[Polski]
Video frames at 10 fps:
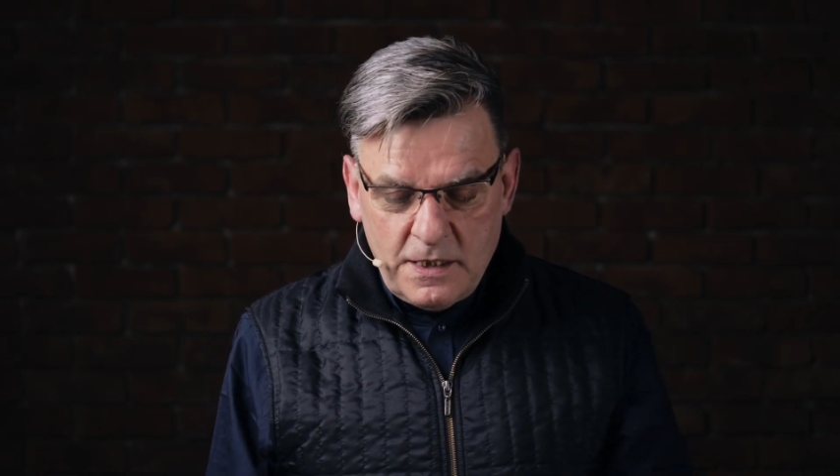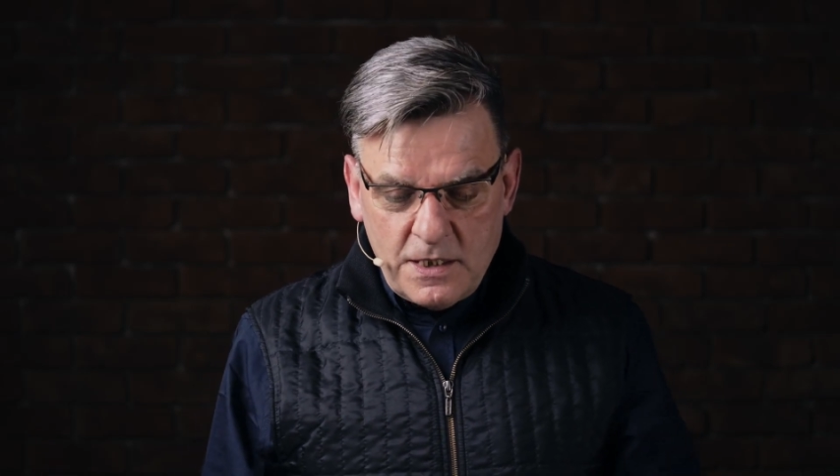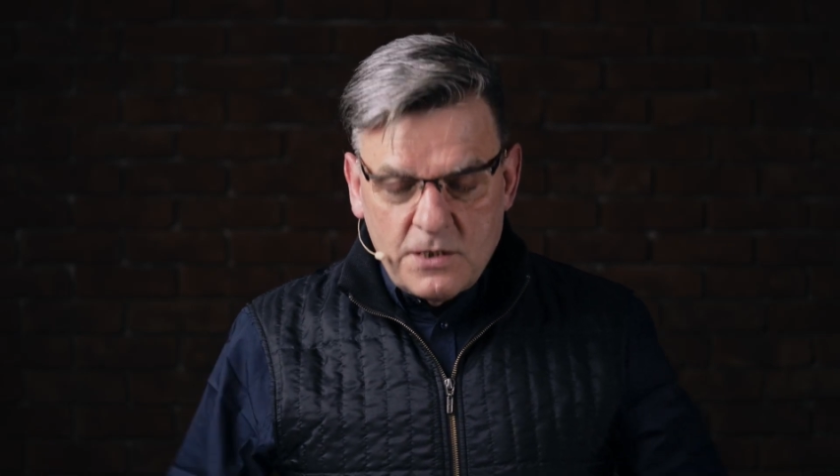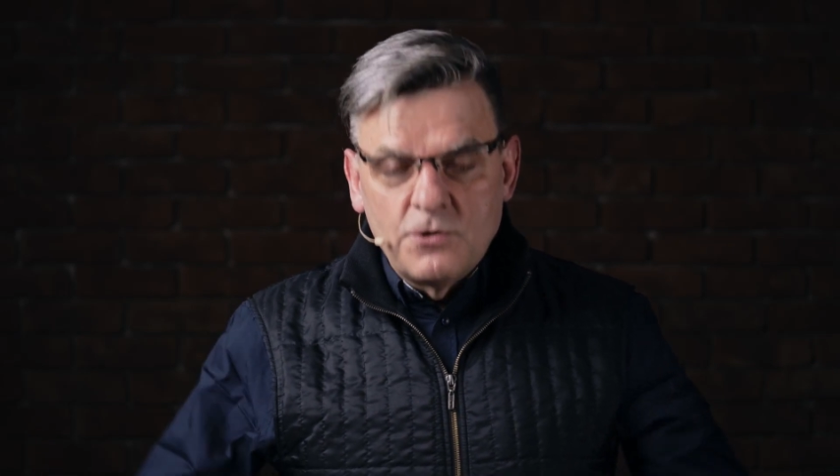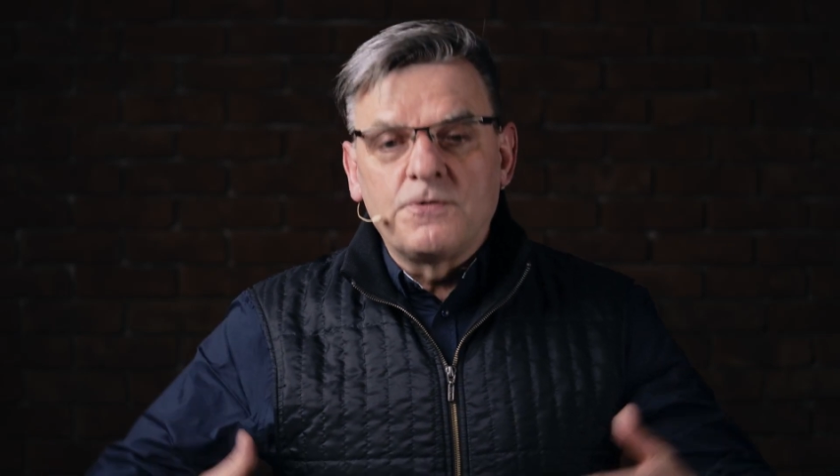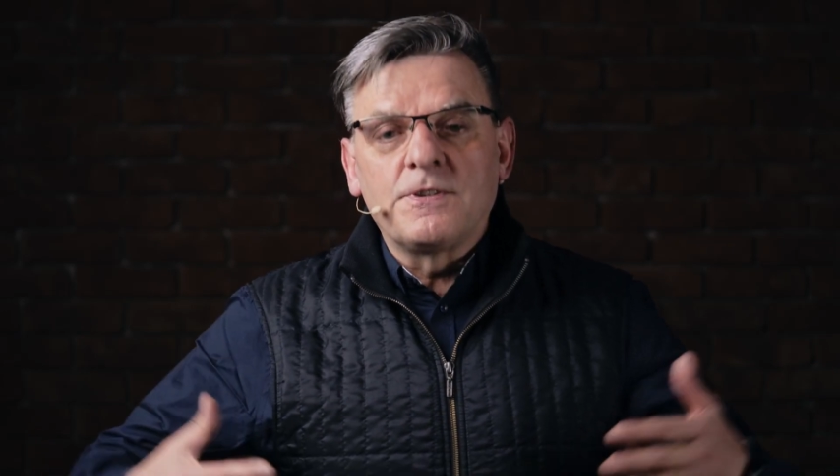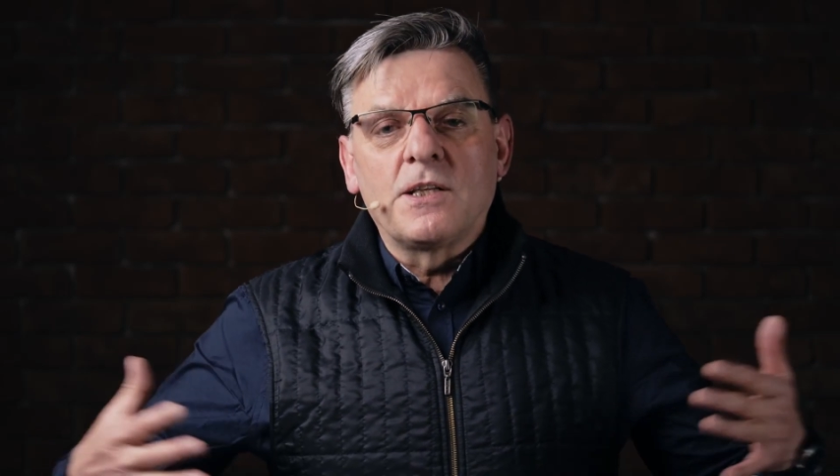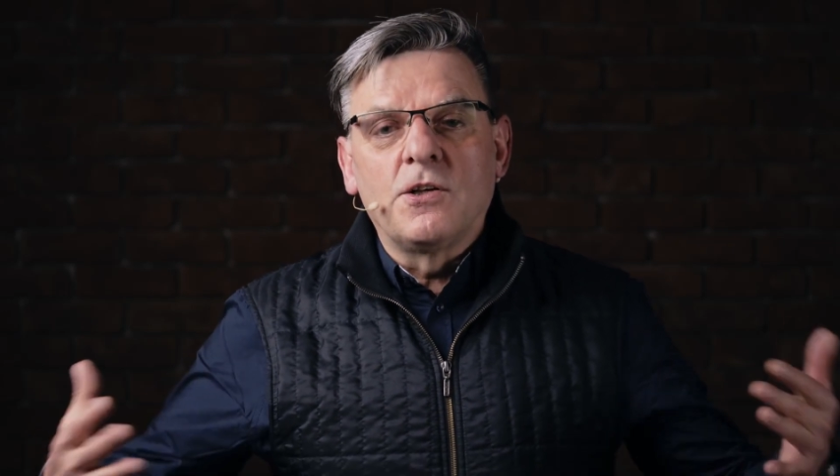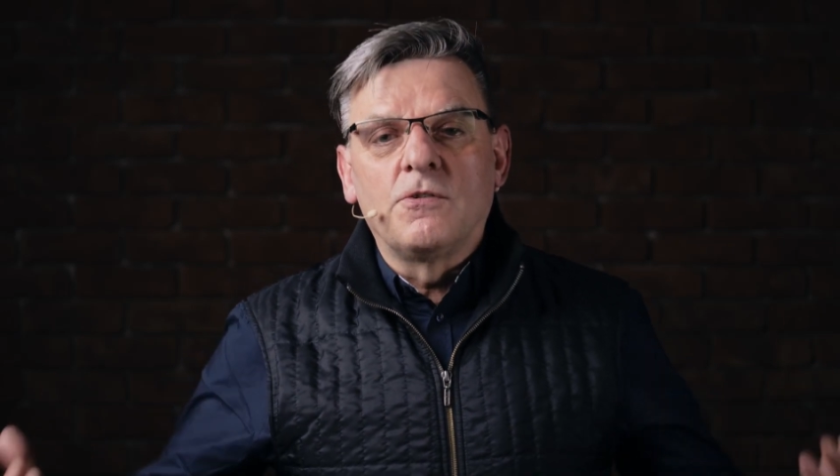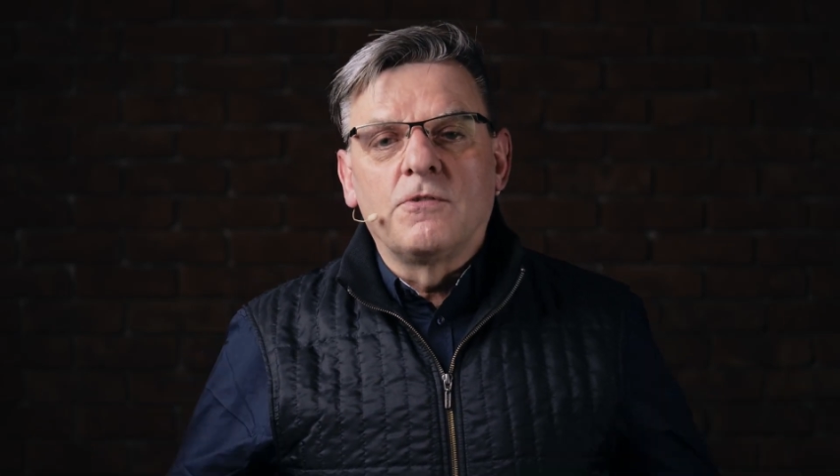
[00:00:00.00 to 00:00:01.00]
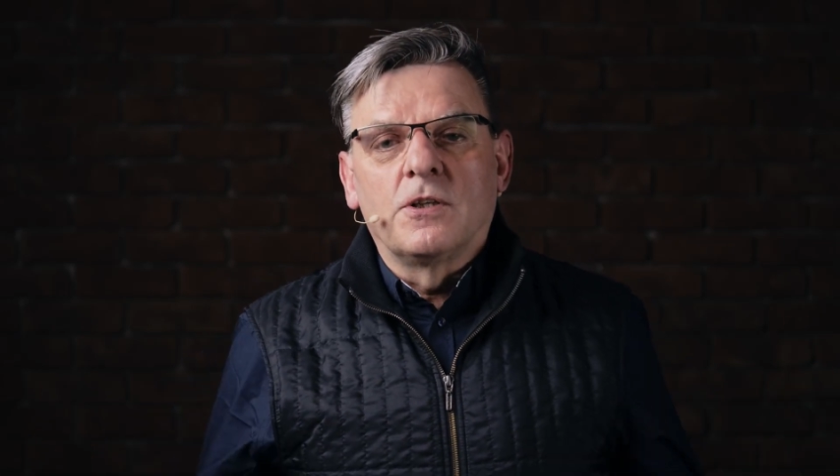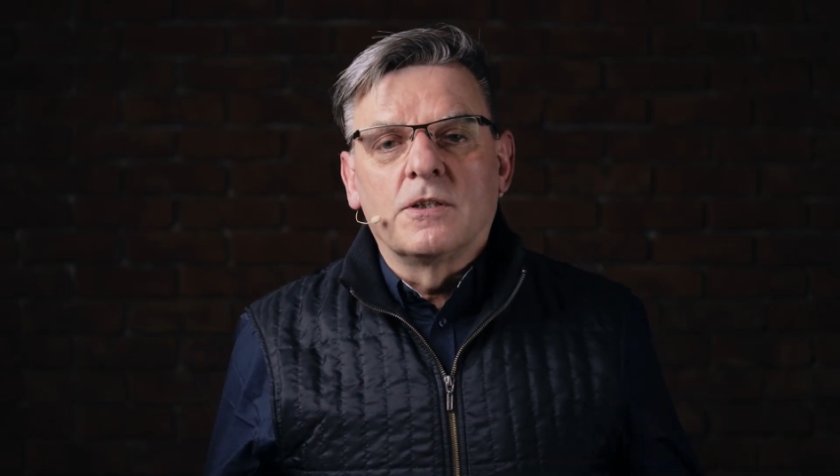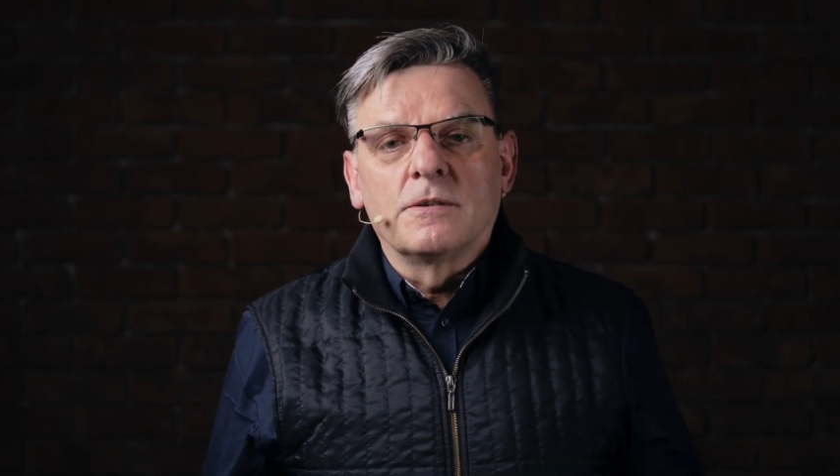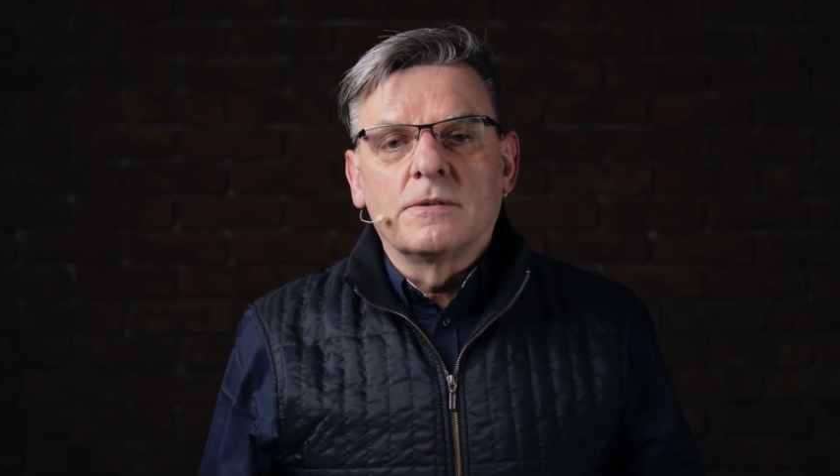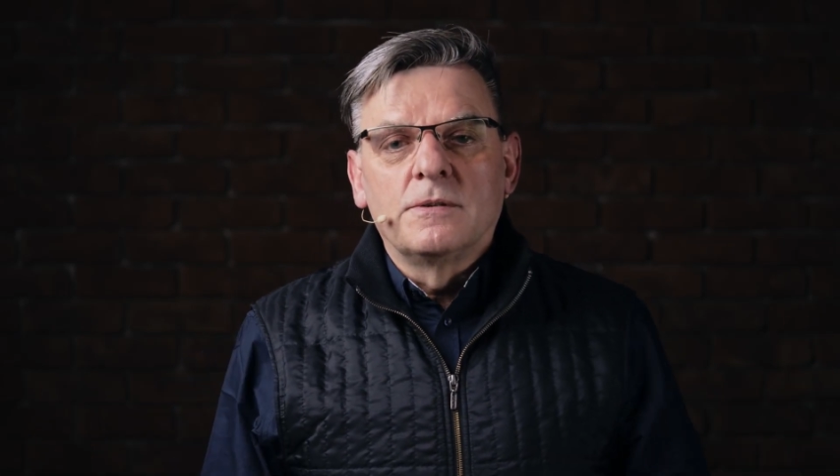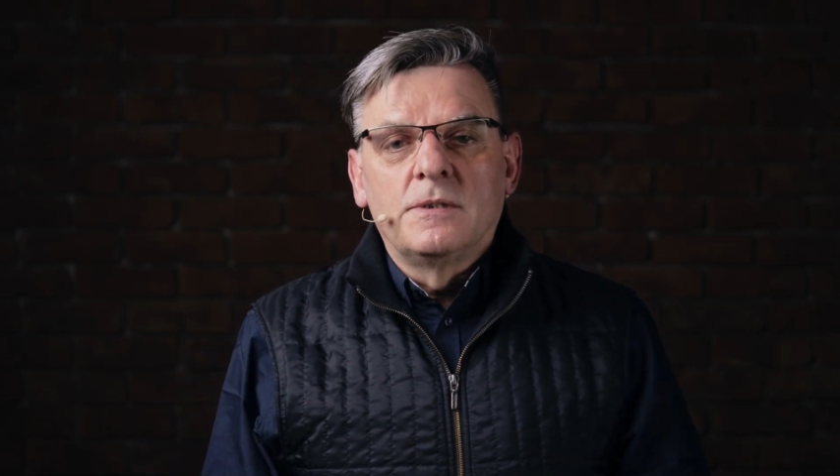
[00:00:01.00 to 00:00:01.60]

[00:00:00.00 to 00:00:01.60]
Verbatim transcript: i znów na nowo